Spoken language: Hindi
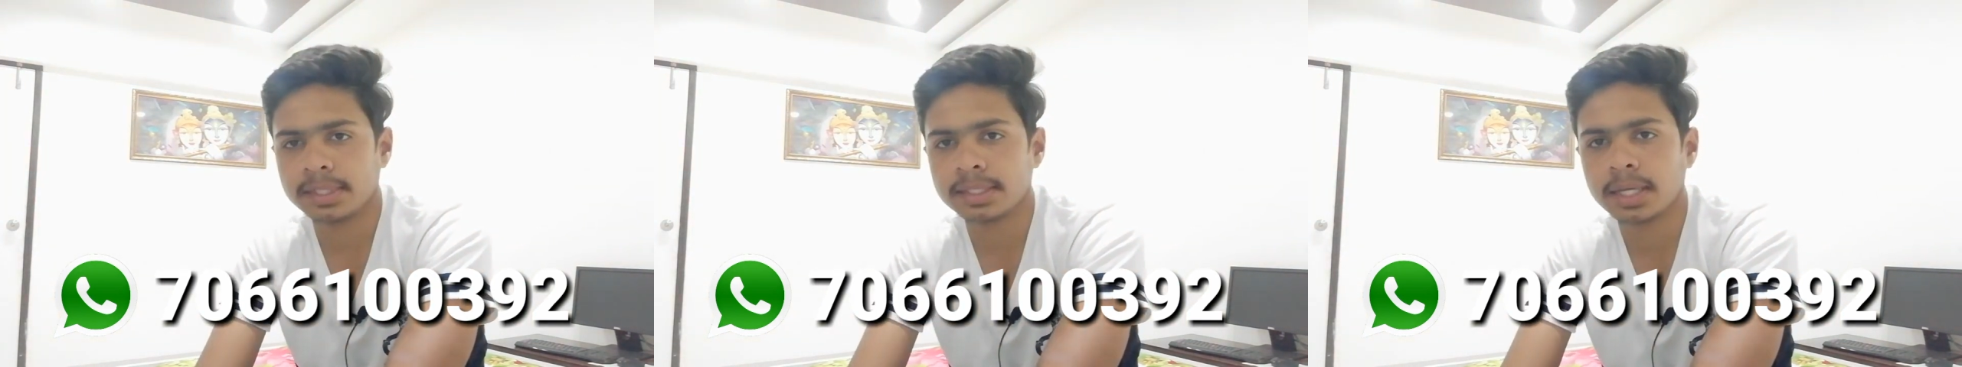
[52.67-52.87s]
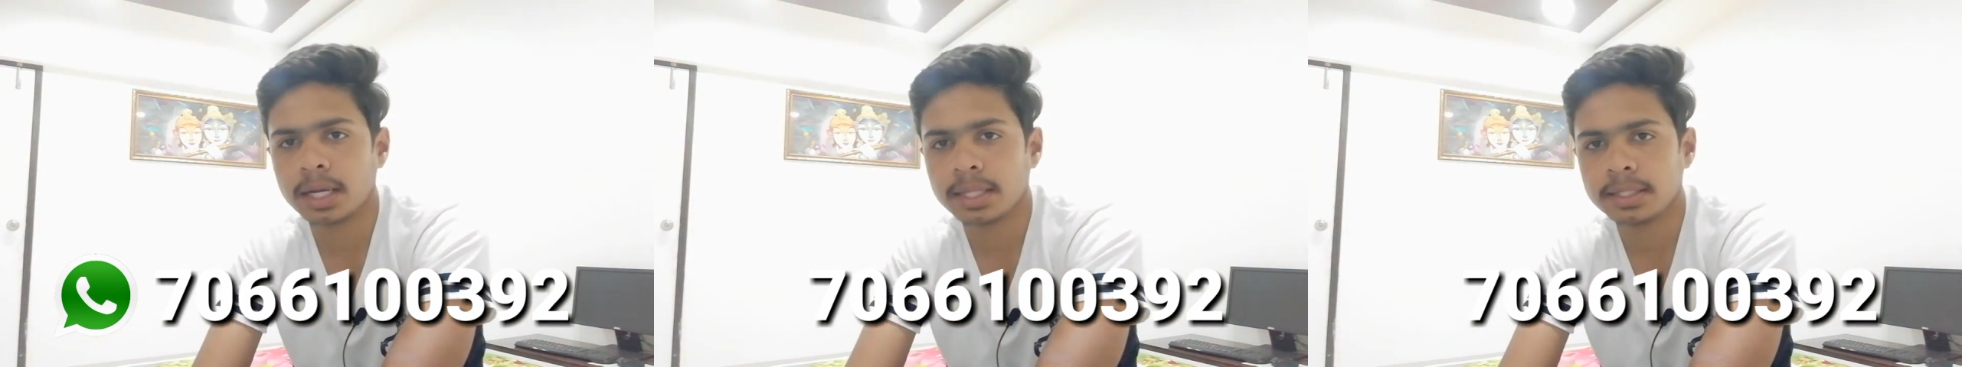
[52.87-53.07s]

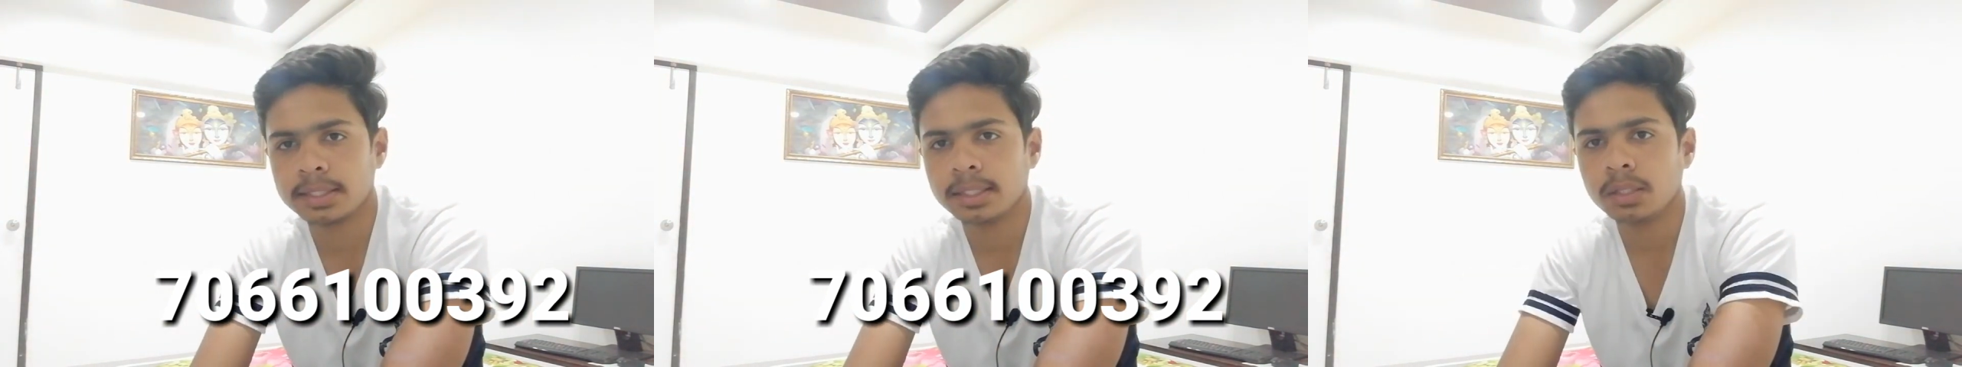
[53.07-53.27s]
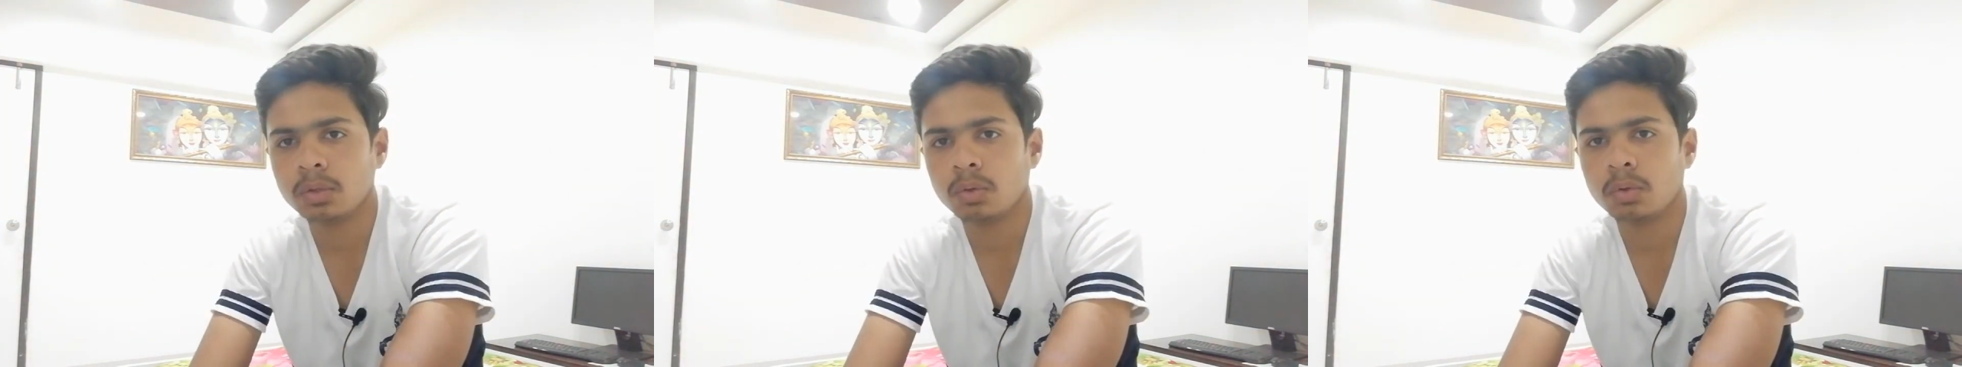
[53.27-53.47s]
मैसेज कर
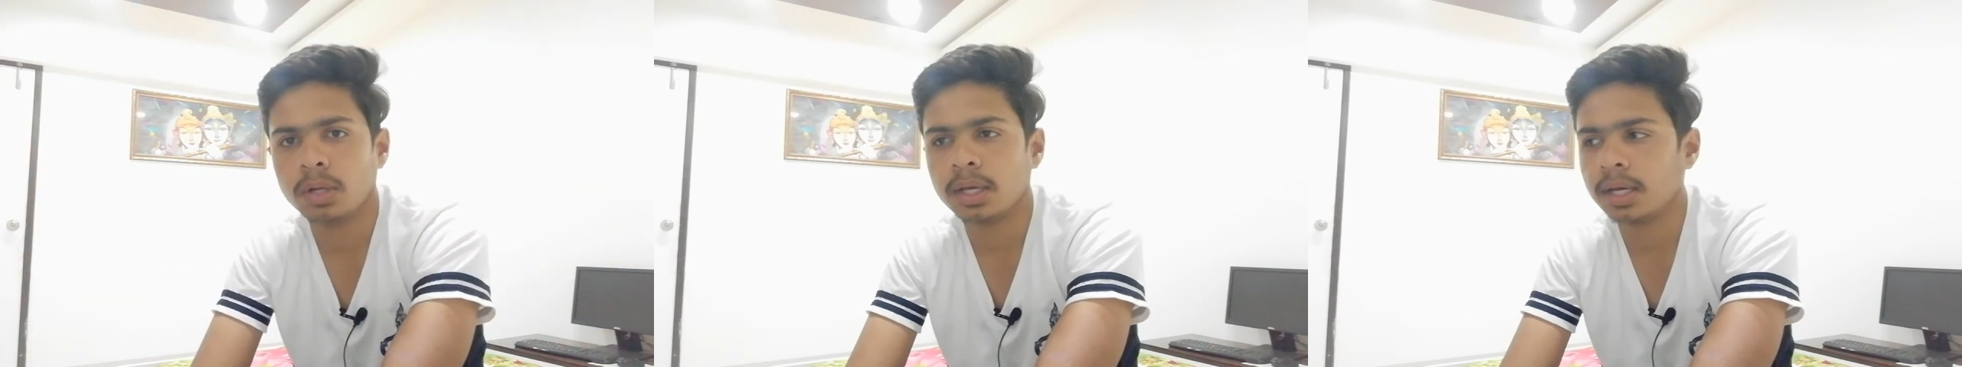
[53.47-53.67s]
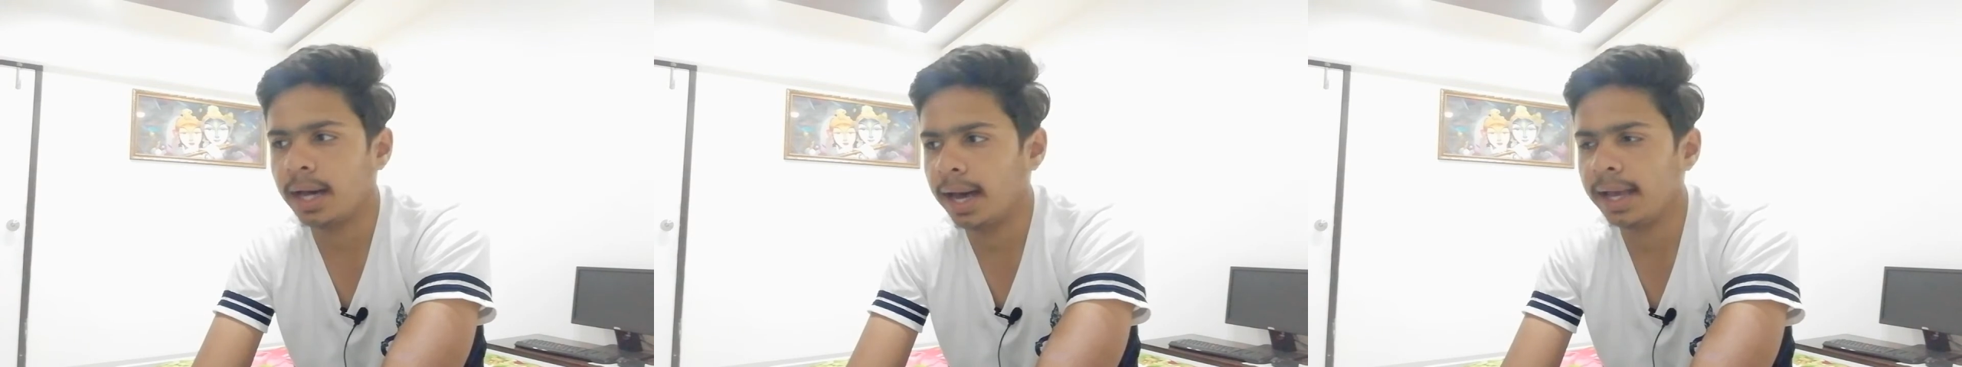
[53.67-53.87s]
दीजिए
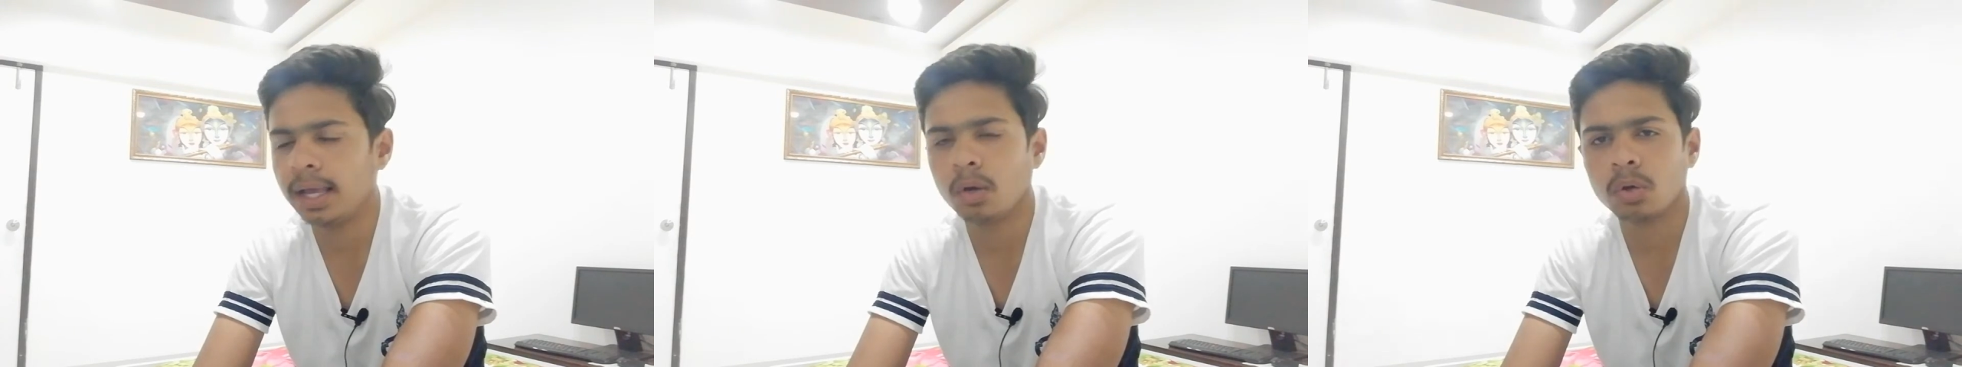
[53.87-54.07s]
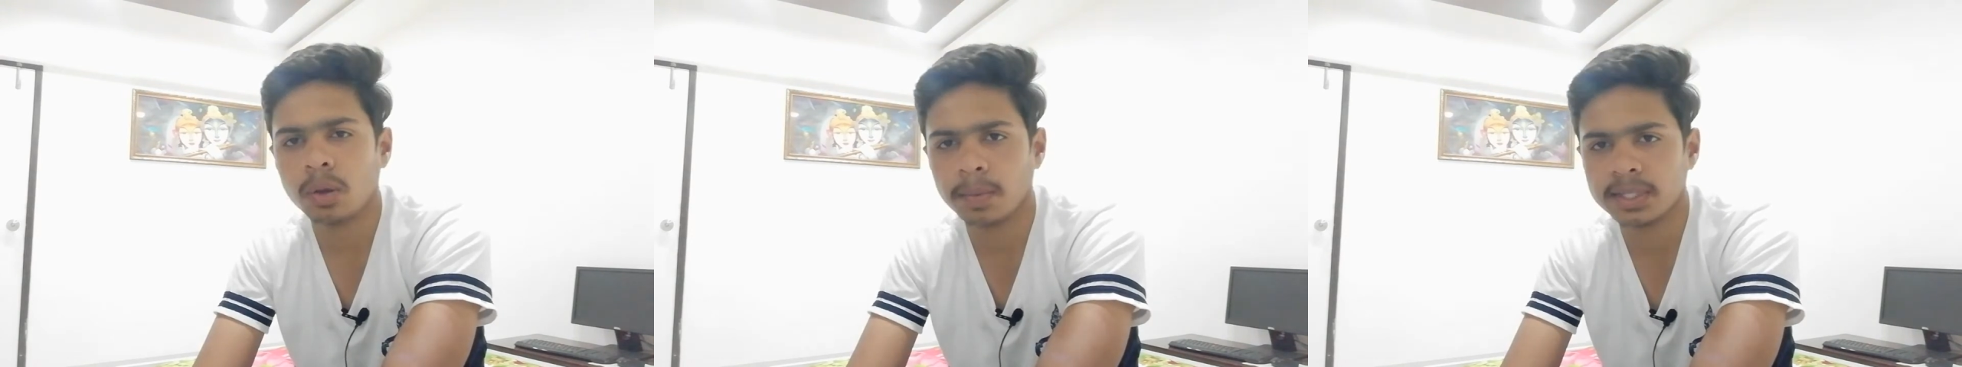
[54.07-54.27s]
और एक हाई
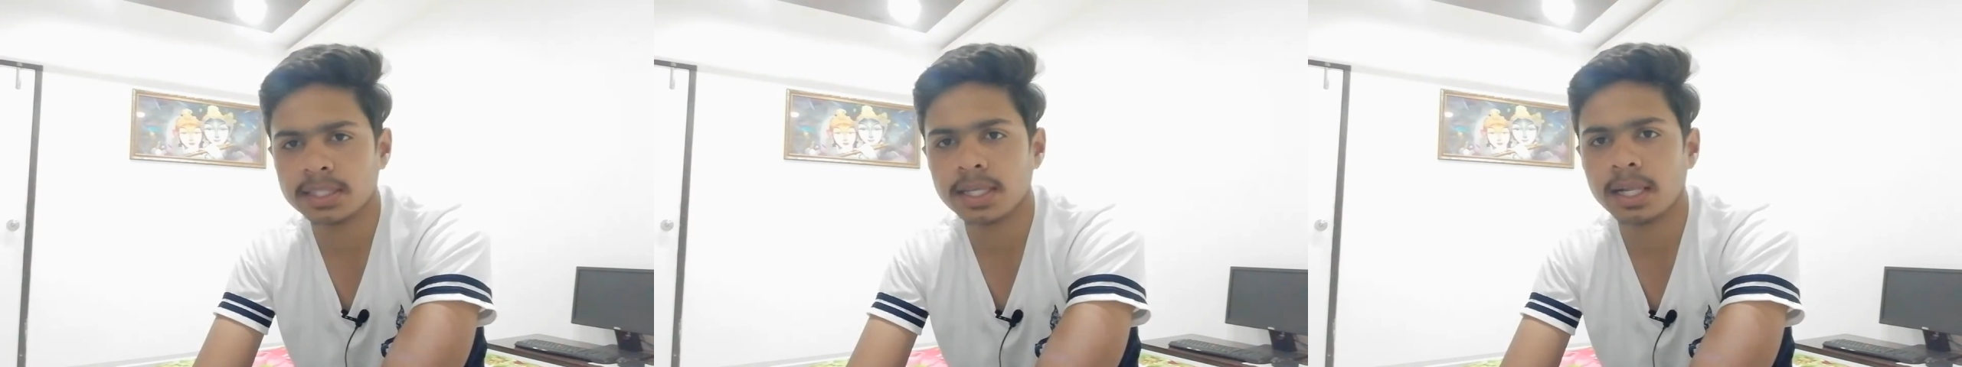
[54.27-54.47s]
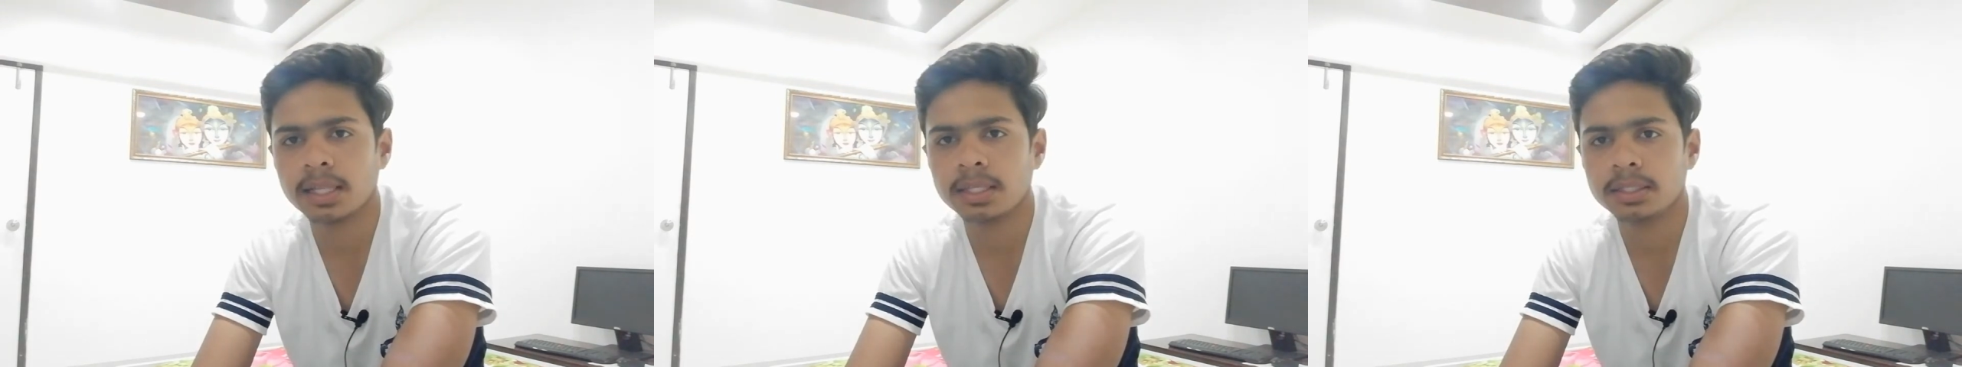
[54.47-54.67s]
हेलो का
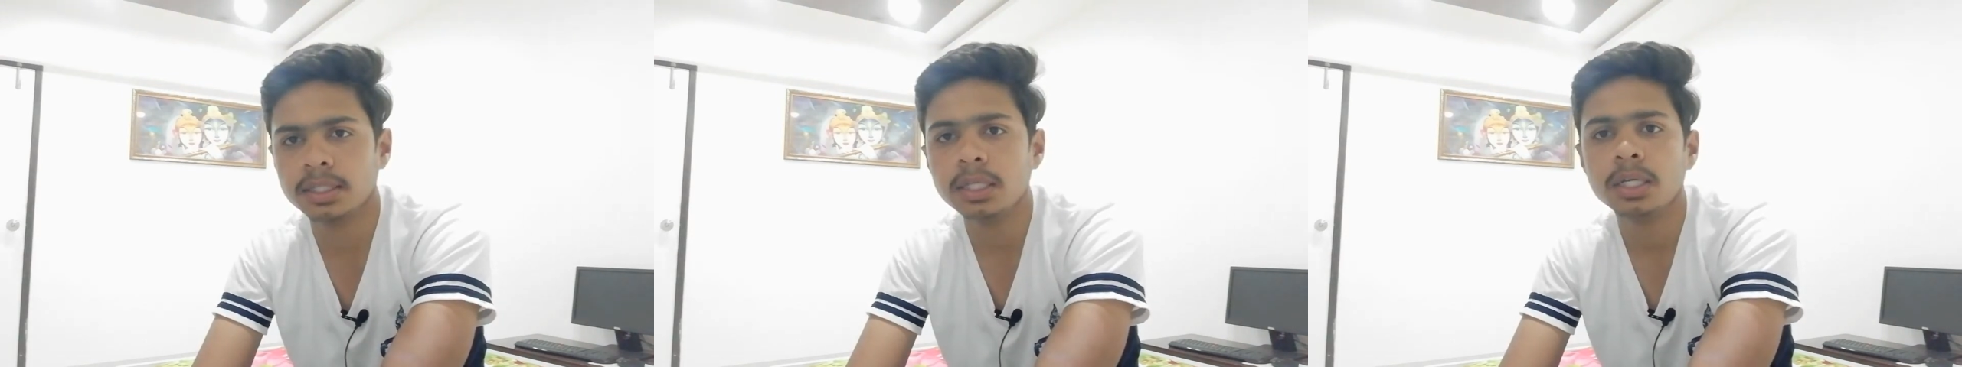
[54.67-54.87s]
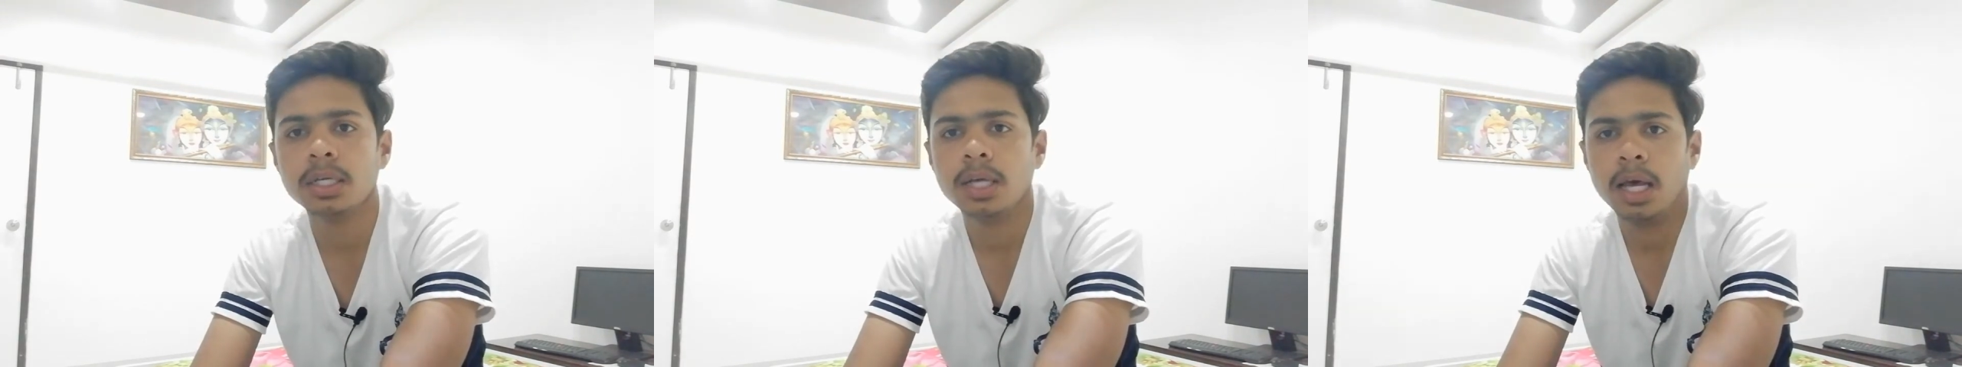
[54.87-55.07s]
मैसेज डाल दीजिए